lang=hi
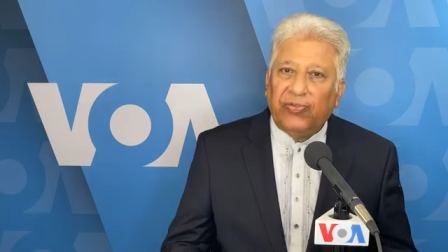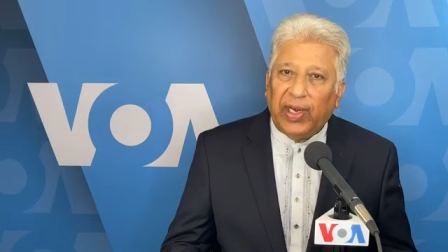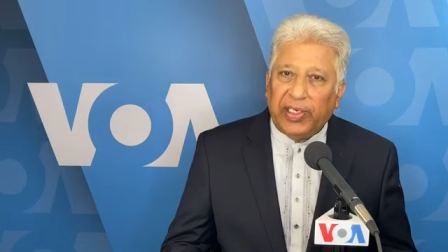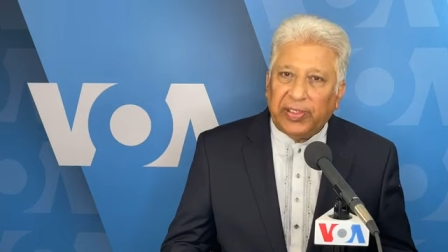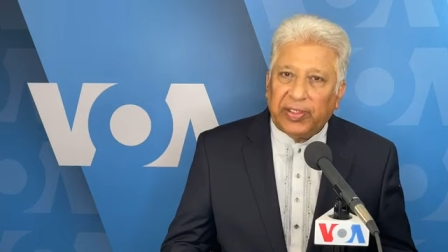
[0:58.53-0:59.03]

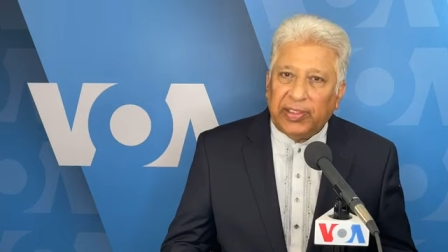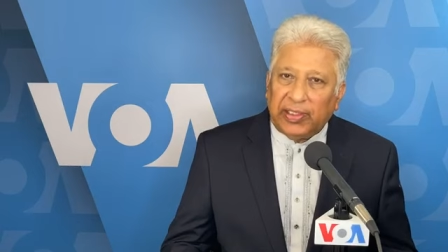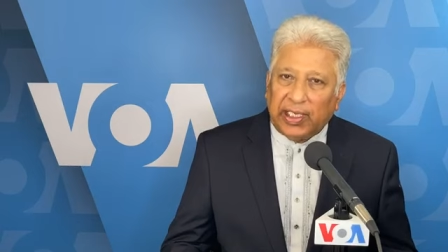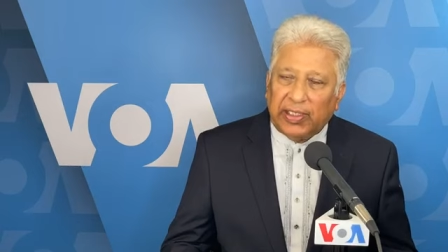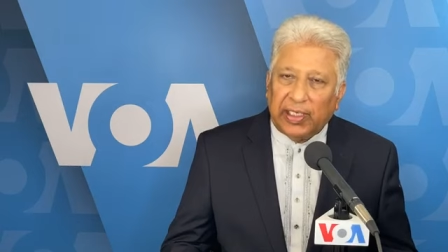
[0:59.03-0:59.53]
फ्लाइट्स की
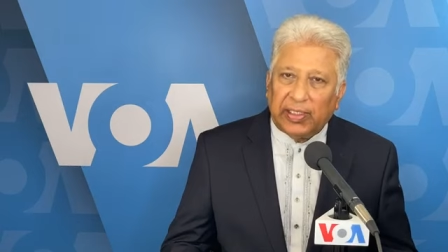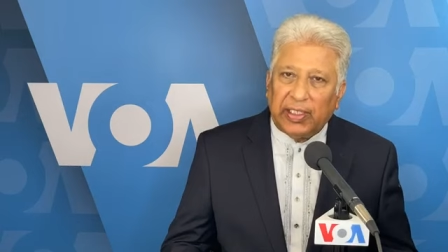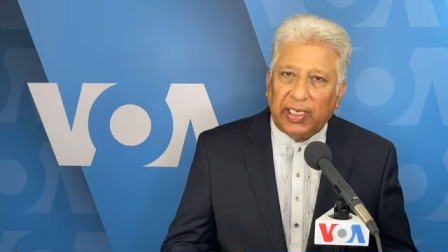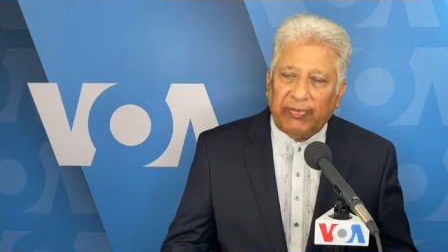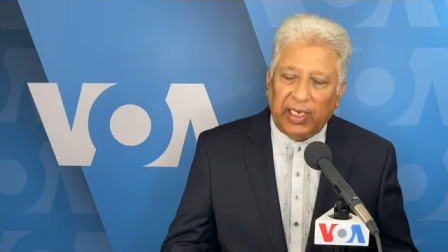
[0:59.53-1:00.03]
तादाद
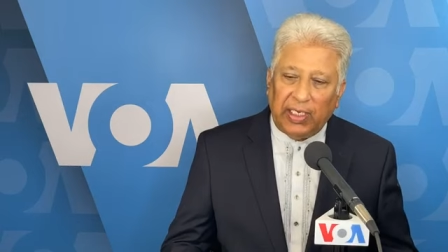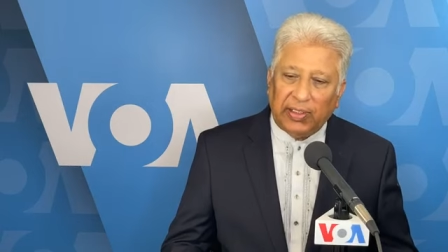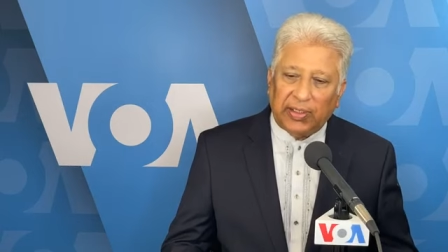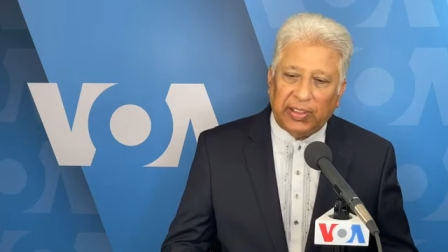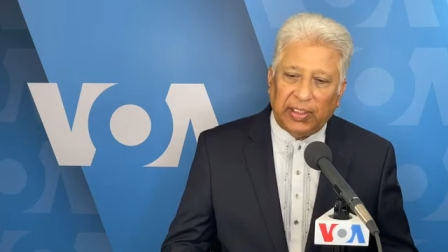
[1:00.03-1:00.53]
के
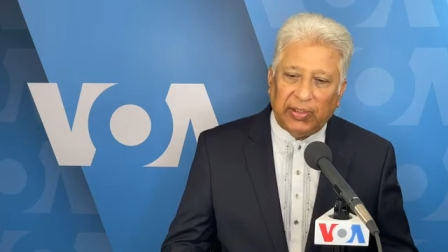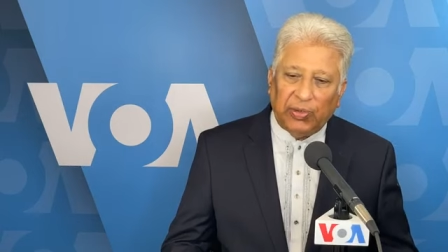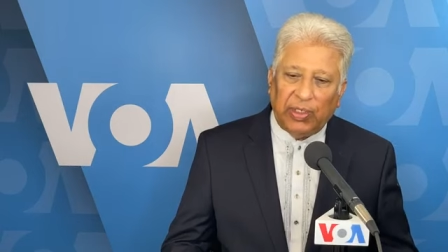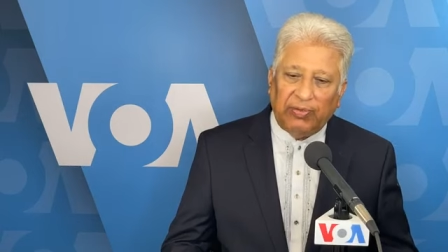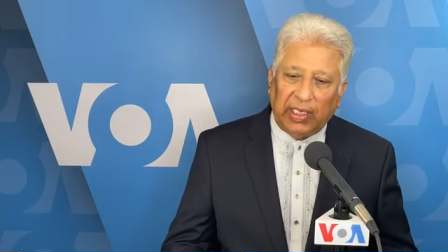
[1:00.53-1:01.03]
हवाले से
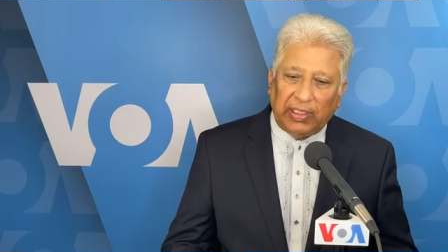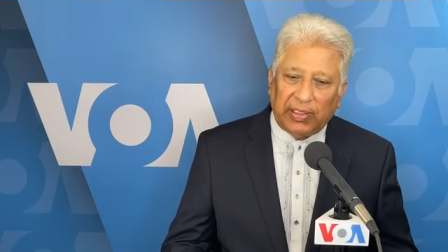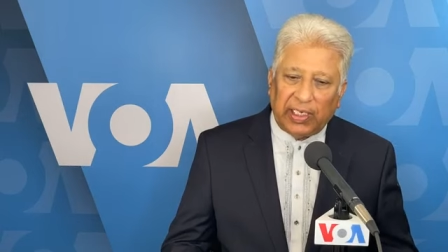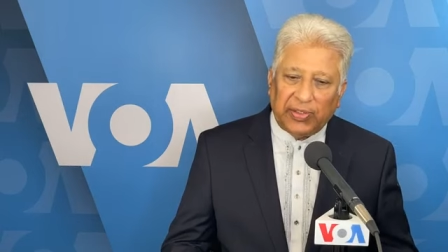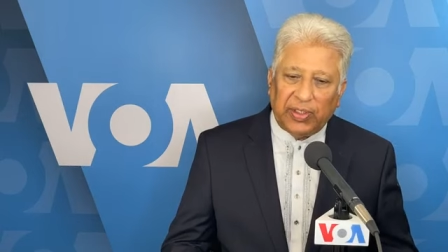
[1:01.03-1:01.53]
होने वाले
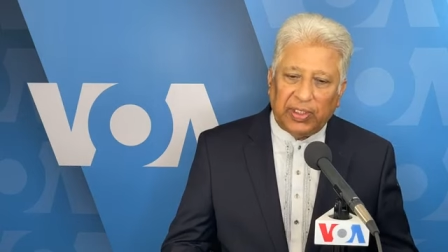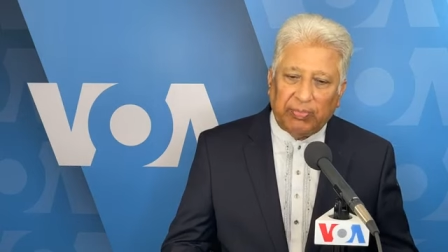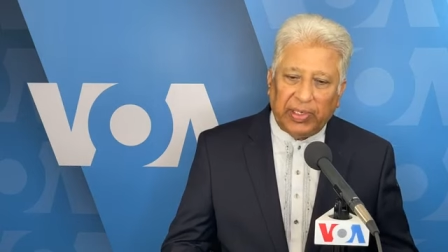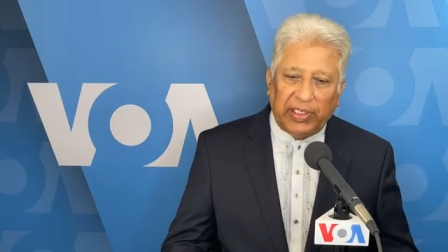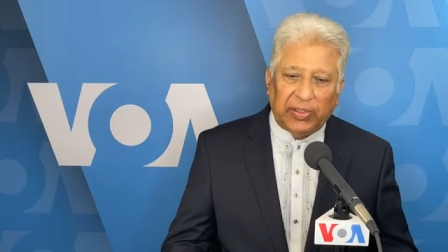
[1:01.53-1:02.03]
तनाज़े
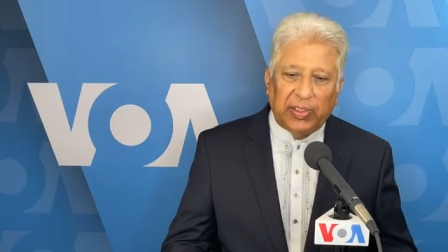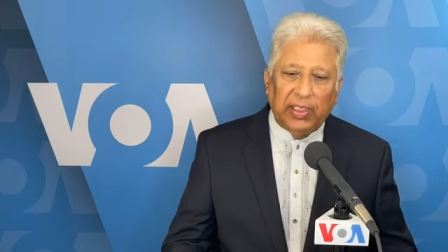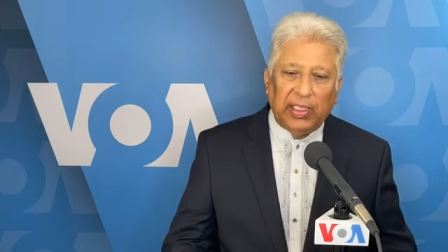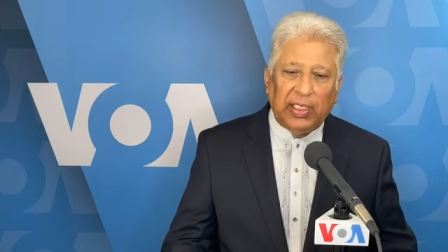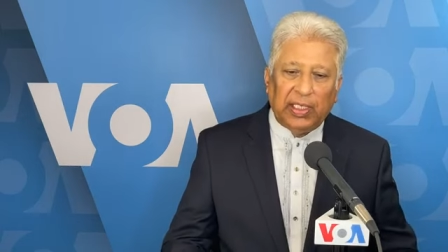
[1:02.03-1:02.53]
के बायस
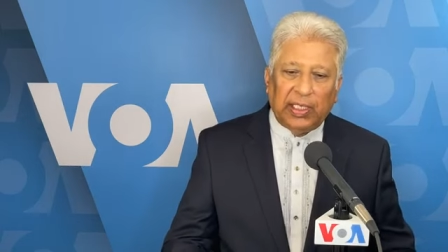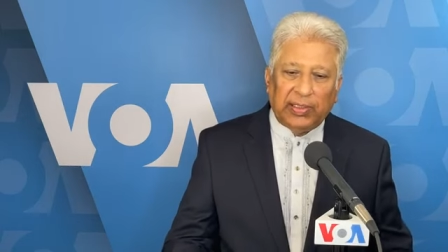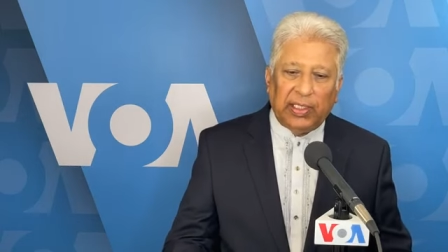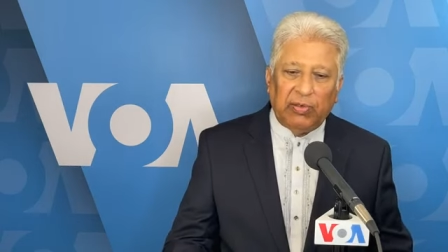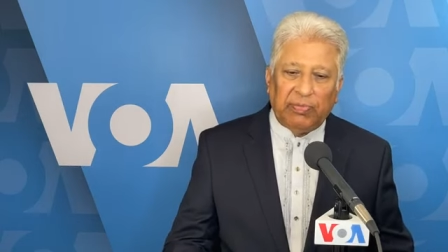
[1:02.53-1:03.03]

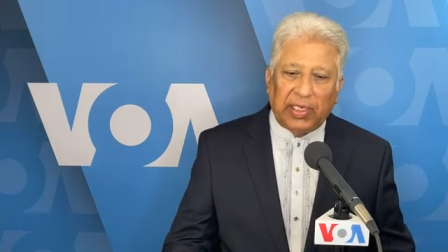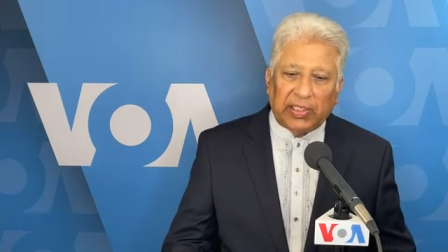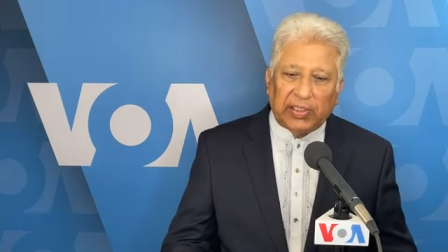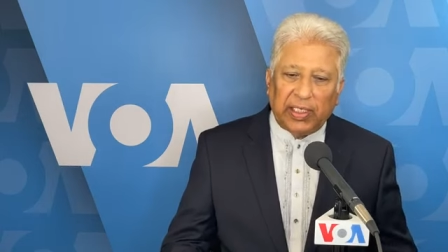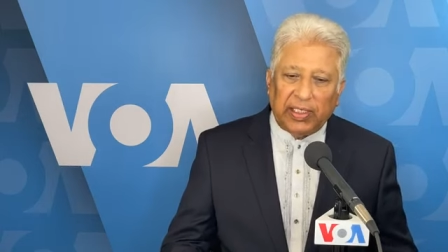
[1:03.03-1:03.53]
हज़ारों
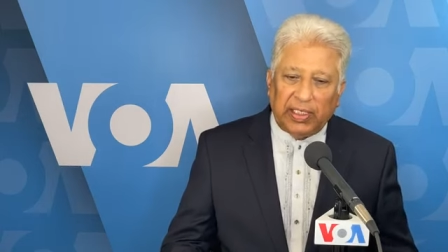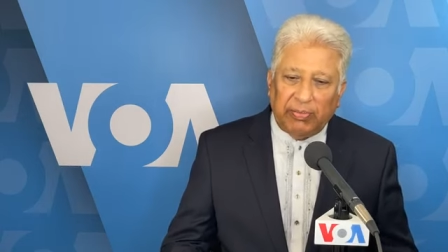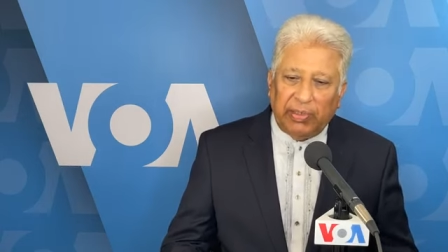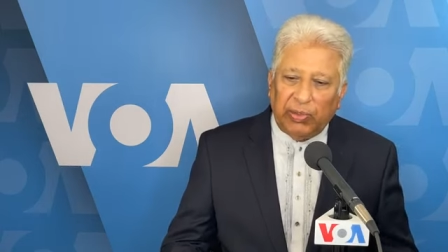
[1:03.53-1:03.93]
पाकिस्तानी